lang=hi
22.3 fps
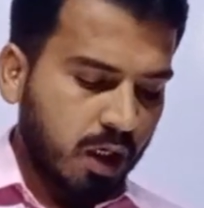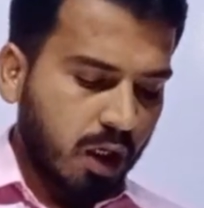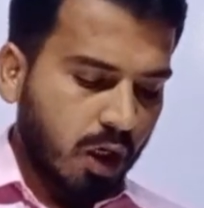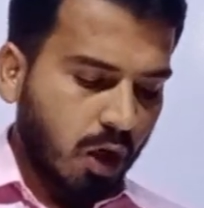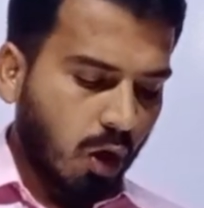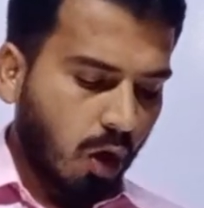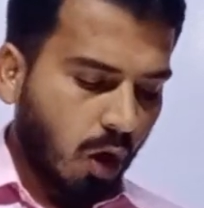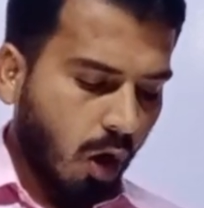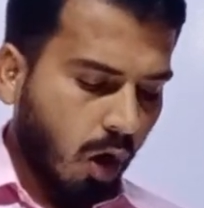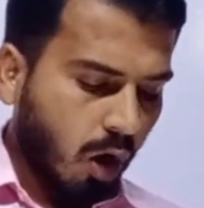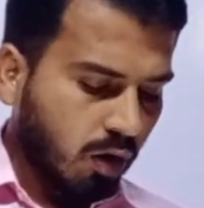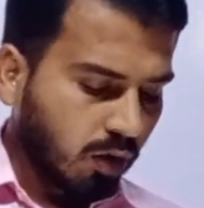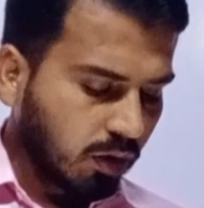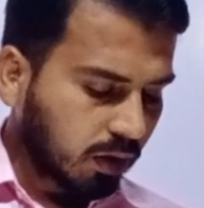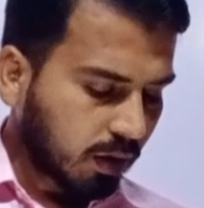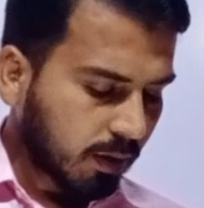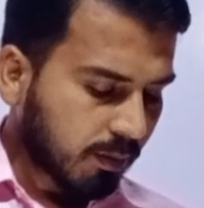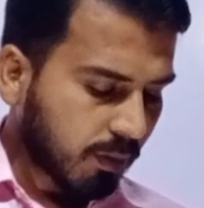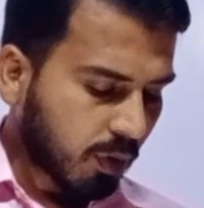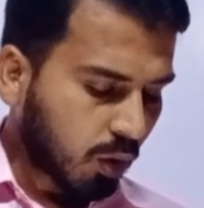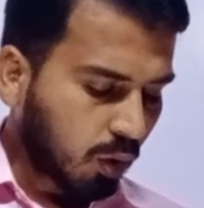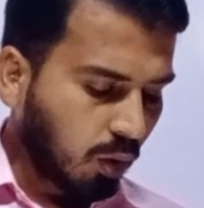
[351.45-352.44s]
लॉन्ग
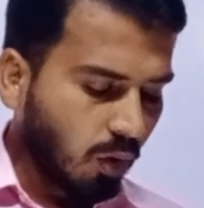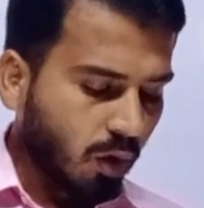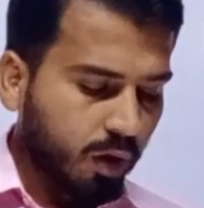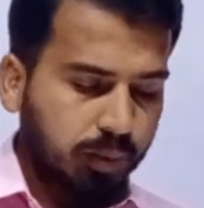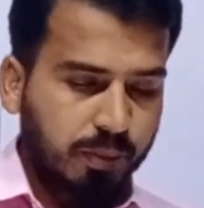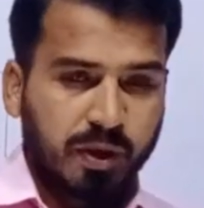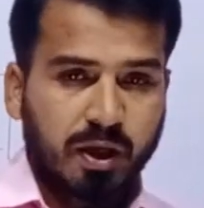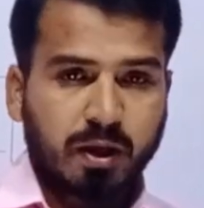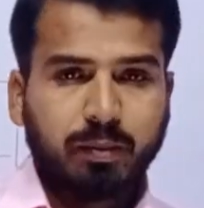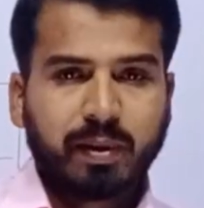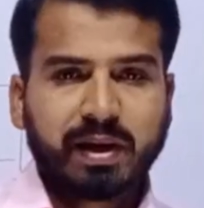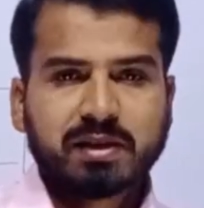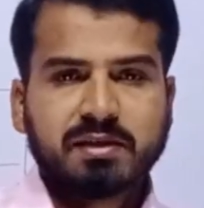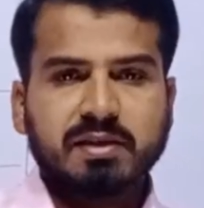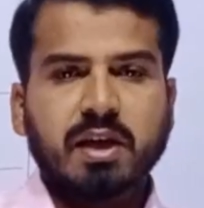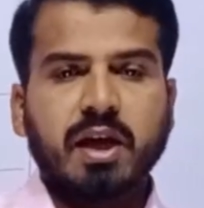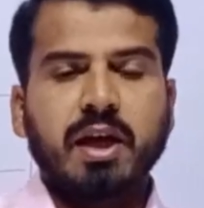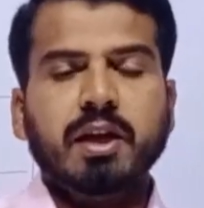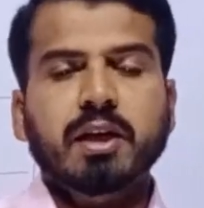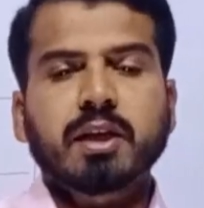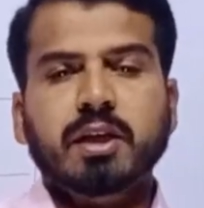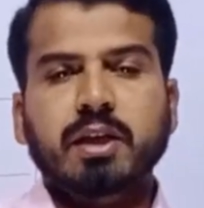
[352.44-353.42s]
टर्म नोट पेबल
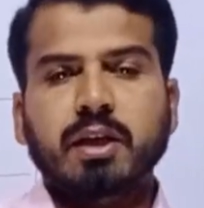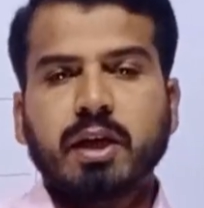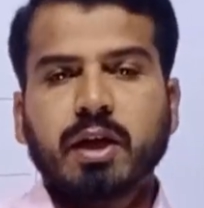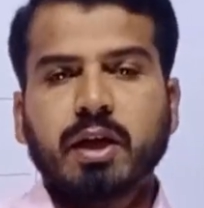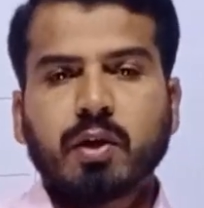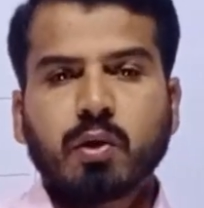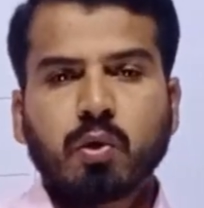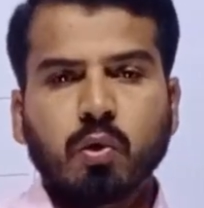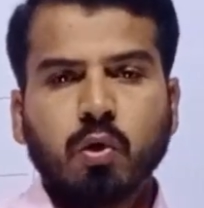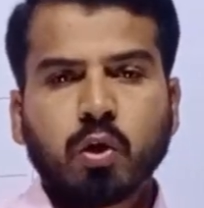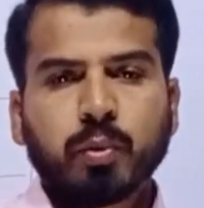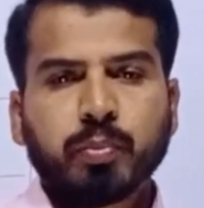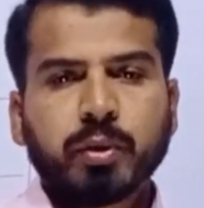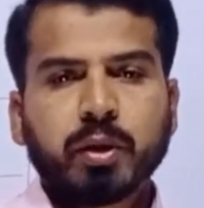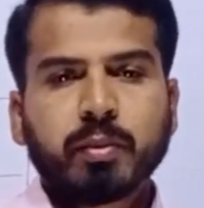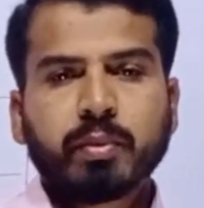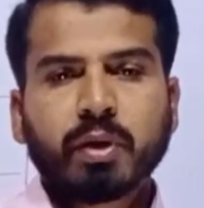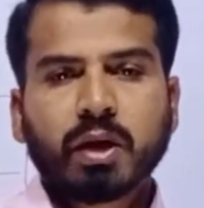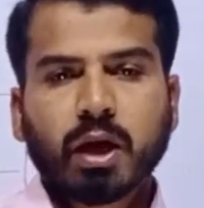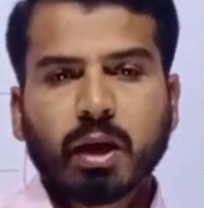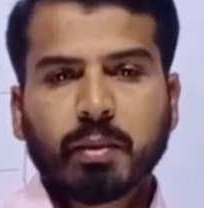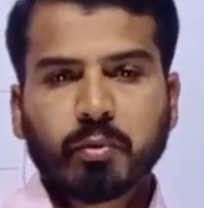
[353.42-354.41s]
साइन किया है नोट
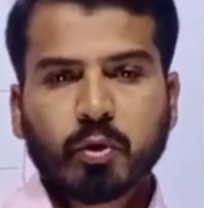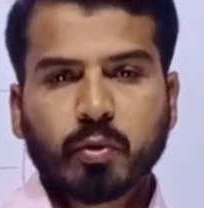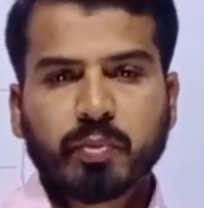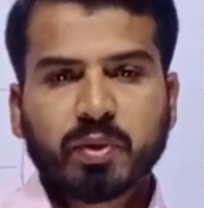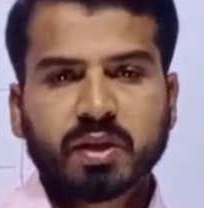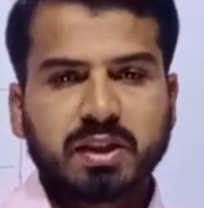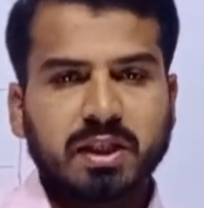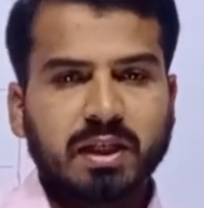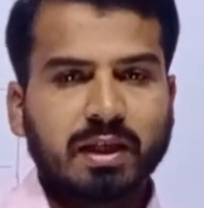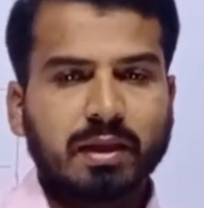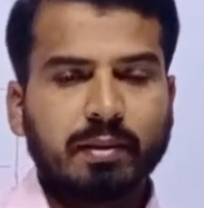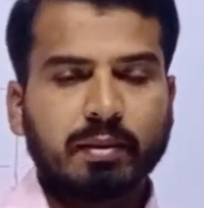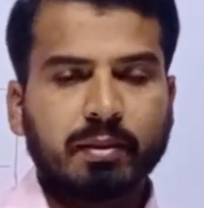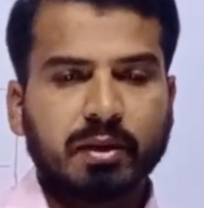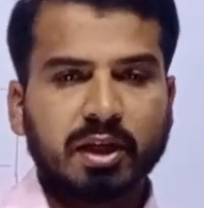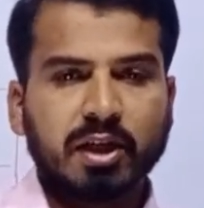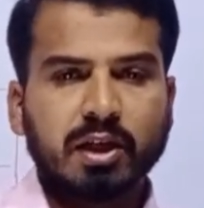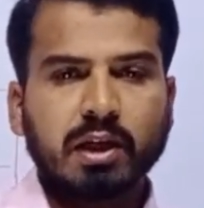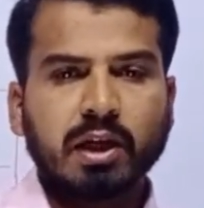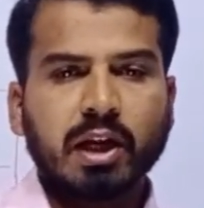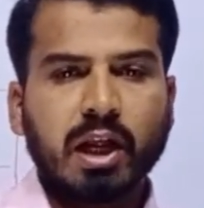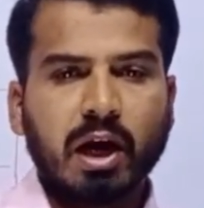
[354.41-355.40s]
पेबल आपको पता है कि
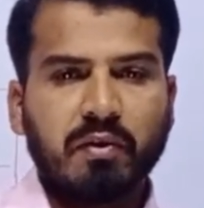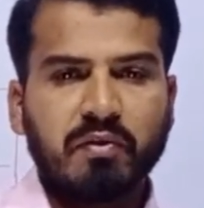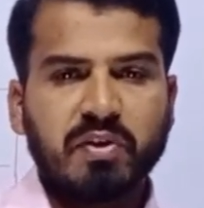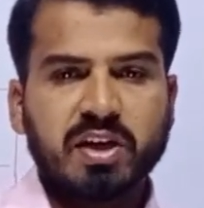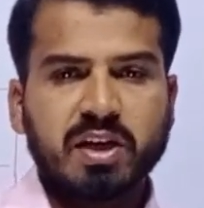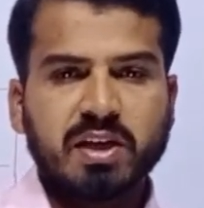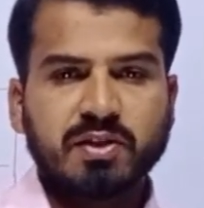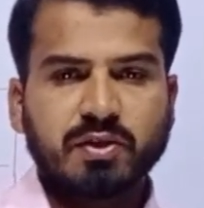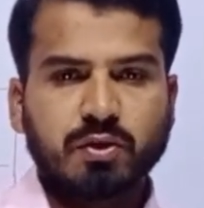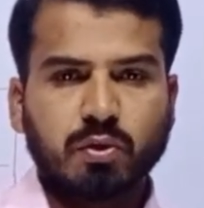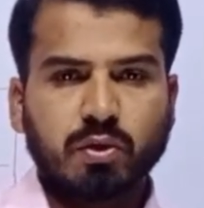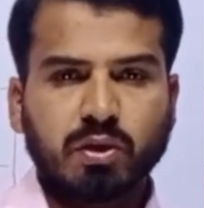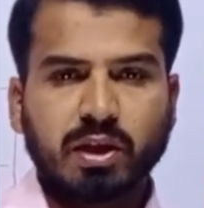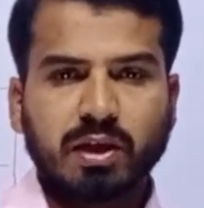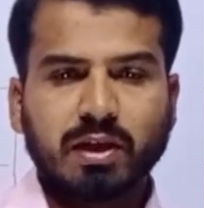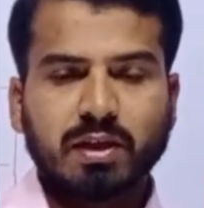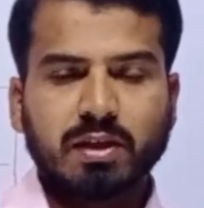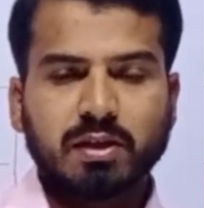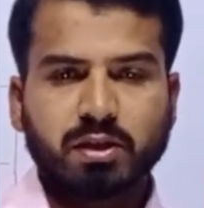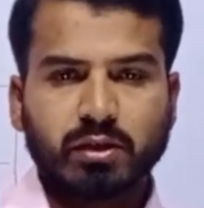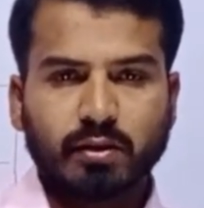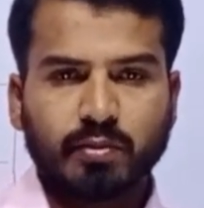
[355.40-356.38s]
रिटर्न एविडेंस होता है
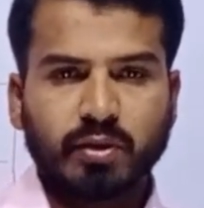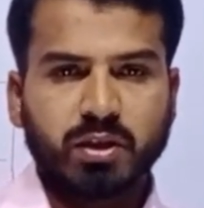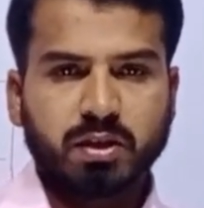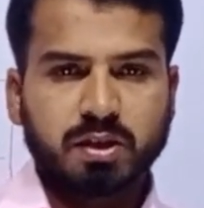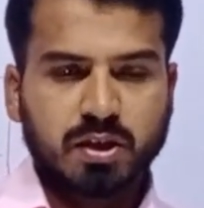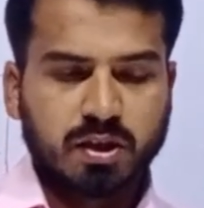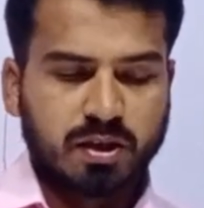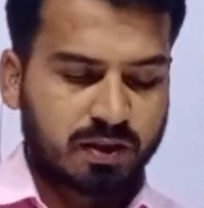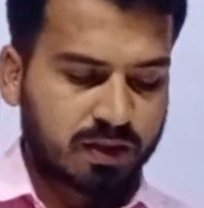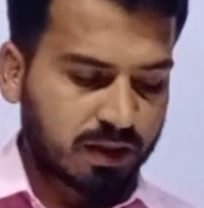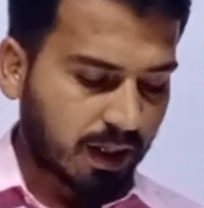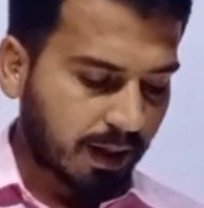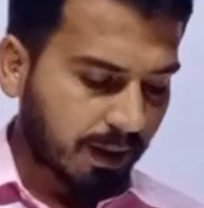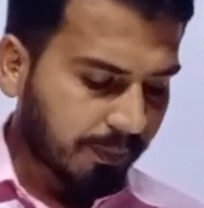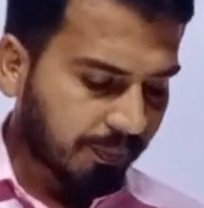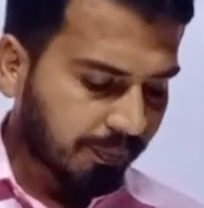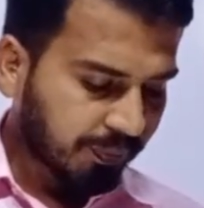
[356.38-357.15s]
किसी भी चीज़ का